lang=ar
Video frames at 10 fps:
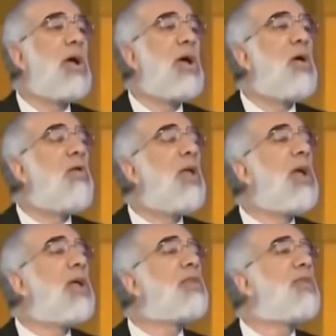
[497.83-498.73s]
ولكن
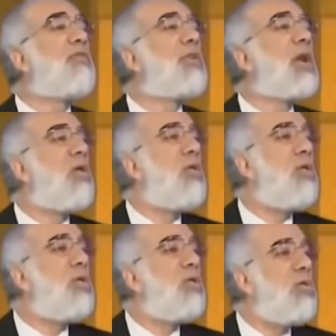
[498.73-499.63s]
سوف تحل
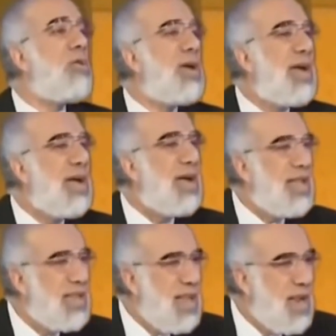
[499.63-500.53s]

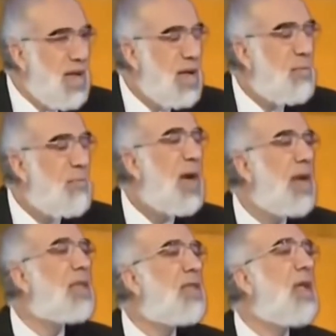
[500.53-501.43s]
عندنا بعد
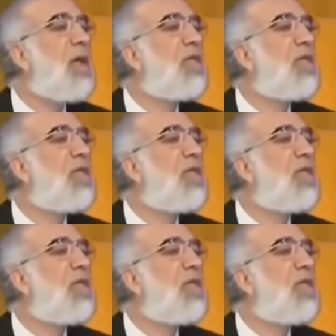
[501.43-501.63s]
ثلاث